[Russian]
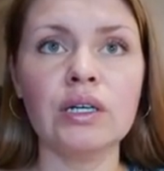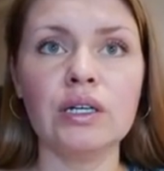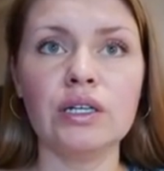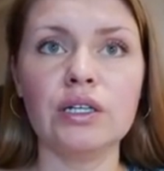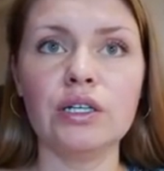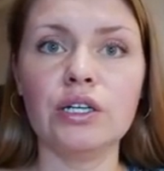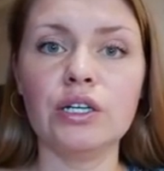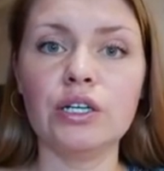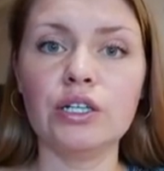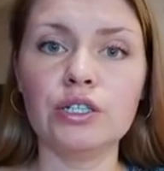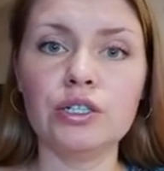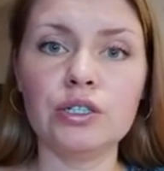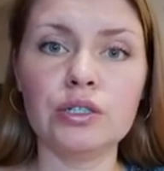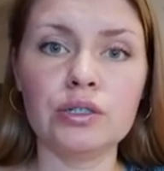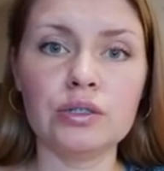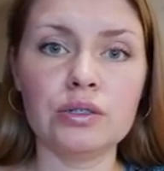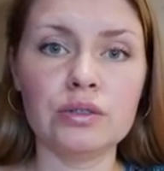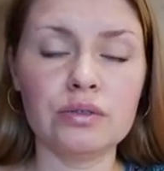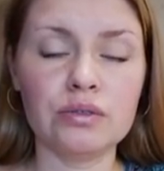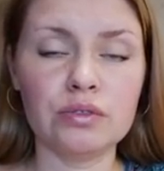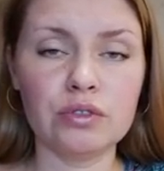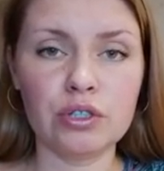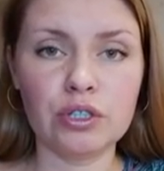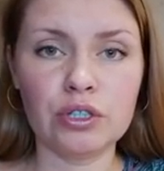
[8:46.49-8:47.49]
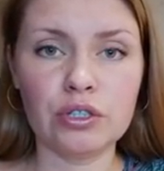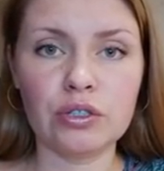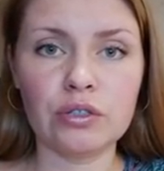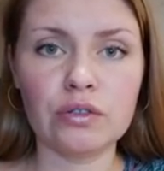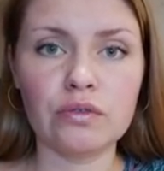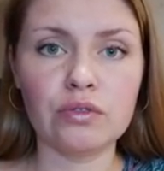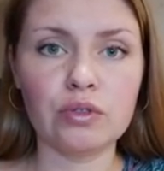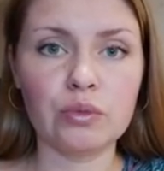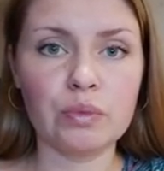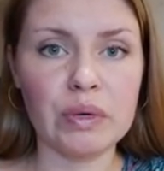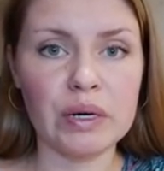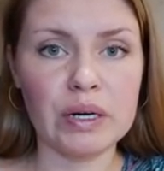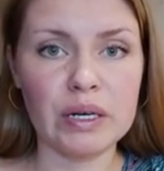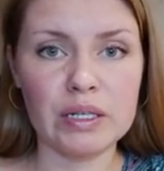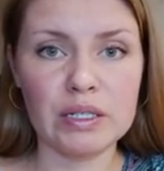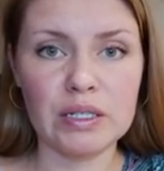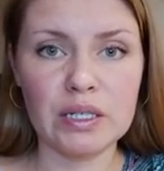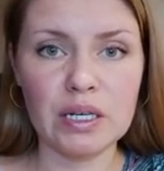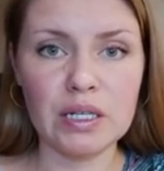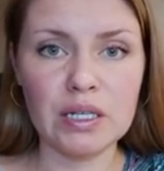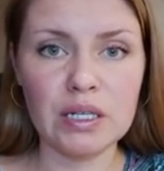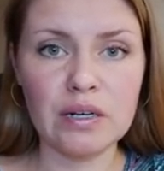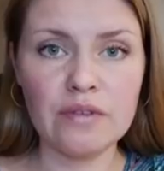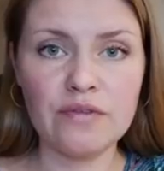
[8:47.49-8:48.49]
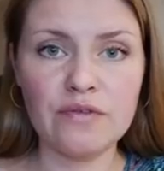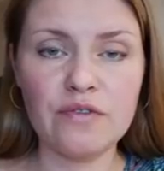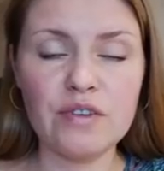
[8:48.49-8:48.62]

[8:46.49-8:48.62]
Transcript: или вот этот вот показатель,